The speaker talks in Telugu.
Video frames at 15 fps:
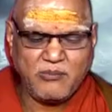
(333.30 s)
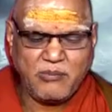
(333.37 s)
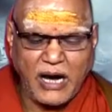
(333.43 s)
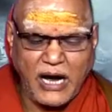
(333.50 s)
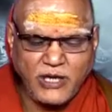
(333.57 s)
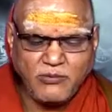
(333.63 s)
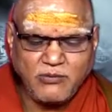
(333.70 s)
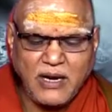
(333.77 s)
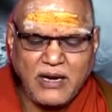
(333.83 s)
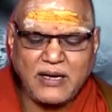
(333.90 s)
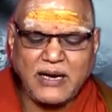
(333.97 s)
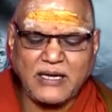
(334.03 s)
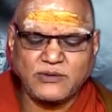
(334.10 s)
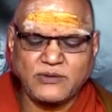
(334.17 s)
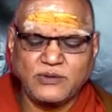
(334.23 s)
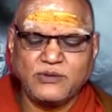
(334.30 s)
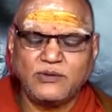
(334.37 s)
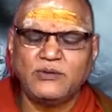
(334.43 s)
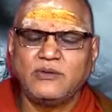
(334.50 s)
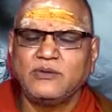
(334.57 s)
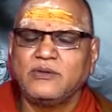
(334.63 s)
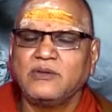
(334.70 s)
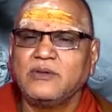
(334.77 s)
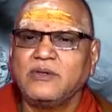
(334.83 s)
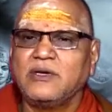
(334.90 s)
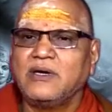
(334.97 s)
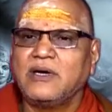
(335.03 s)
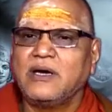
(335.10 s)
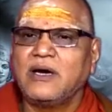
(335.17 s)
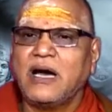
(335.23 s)
పాండు మహారాజు
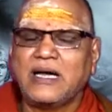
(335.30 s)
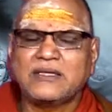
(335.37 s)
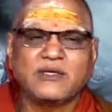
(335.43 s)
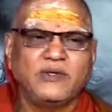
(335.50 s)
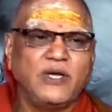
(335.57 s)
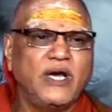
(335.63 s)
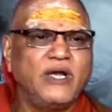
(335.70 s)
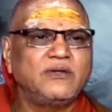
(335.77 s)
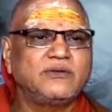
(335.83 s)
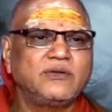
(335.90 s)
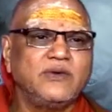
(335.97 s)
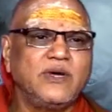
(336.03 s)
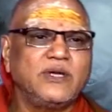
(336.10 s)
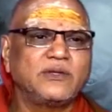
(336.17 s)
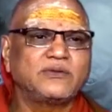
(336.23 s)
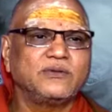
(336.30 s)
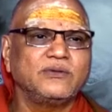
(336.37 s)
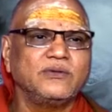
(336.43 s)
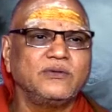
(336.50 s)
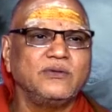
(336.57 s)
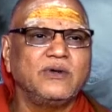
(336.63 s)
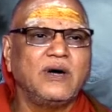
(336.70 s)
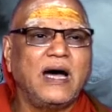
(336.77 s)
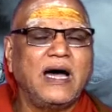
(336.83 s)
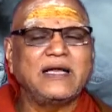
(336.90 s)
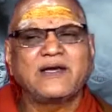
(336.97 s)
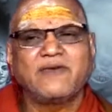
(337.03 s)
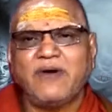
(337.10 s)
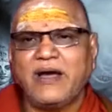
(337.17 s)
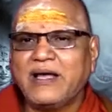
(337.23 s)
అతను ఏలుతూ ఏలుతూ
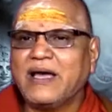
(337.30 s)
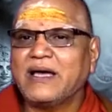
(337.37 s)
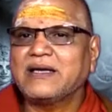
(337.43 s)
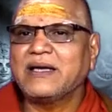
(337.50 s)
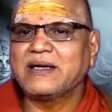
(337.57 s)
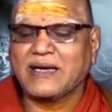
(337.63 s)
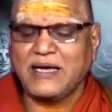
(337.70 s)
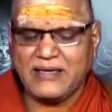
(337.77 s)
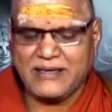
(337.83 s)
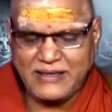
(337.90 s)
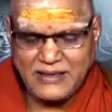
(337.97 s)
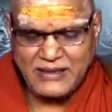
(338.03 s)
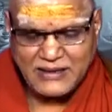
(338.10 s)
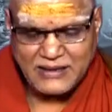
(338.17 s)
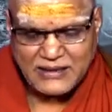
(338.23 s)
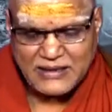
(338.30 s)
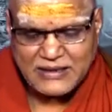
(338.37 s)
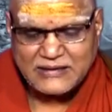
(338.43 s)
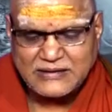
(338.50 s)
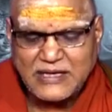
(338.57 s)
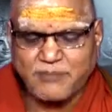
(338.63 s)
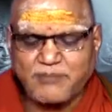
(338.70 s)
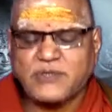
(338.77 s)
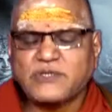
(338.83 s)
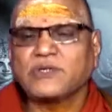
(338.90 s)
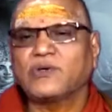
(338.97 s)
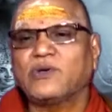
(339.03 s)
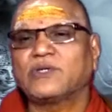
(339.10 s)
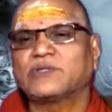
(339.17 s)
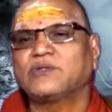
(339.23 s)
ఆయనకి వైరాగ్యం కలిగి తపస్సు
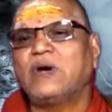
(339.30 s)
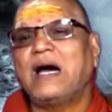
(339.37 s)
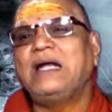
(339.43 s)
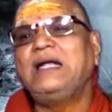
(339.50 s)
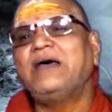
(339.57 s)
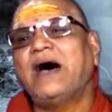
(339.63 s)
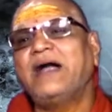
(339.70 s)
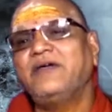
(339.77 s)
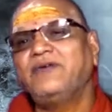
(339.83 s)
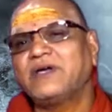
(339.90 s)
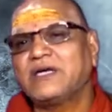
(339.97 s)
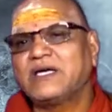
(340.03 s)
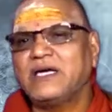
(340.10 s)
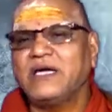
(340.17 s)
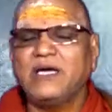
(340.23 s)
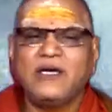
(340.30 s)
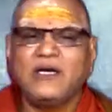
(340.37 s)
కోసం అల్లి అడవికి